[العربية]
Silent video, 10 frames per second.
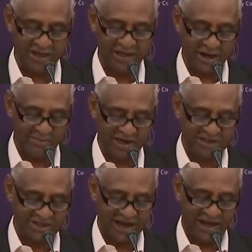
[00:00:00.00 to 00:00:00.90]
إلى
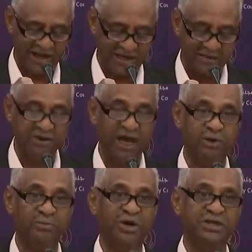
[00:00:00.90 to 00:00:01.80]
المجلس الأعلى للبيئة
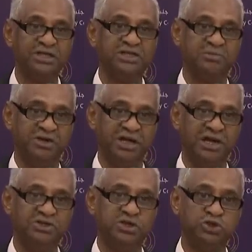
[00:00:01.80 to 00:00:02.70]
والموارد الطبيعية
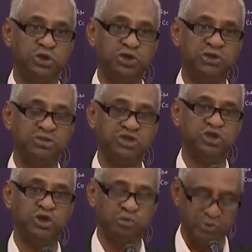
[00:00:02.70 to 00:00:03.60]
الذي سيتم
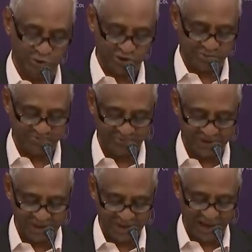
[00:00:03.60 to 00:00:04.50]
تشكيله بموجب
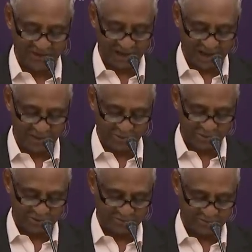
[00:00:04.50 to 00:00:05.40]
هذا القانون